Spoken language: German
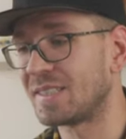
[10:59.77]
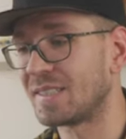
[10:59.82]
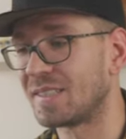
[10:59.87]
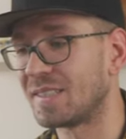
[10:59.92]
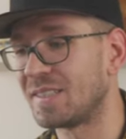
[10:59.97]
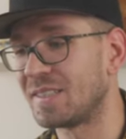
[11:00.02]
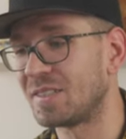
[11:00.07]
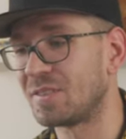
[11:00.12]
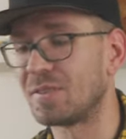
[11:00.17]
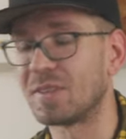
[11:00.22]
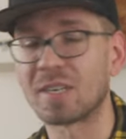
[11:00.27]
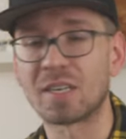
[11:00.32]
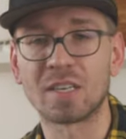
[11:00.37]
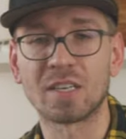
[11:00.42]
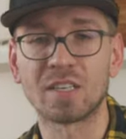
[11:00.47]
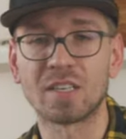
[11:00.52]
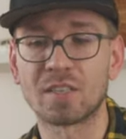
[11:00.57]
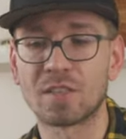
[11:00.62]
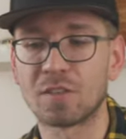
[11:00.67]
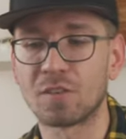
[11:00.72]
dann nicht
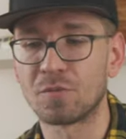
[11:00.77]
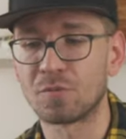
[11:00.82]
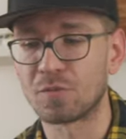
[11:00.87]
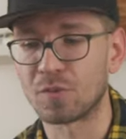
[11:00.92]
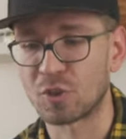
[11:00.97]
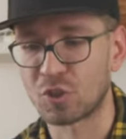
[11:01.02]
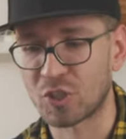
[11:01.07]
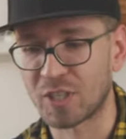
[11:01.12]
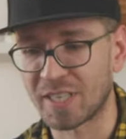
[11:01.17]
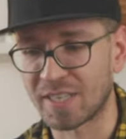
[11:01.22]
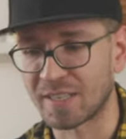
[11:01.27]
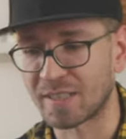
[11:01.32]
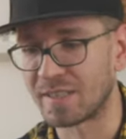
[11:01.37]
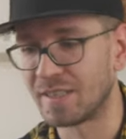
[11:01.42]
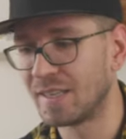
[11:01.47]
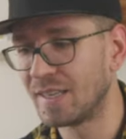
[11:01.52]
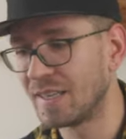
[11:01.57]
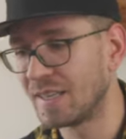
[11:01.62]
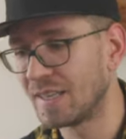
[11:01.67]
wirklich verstecken.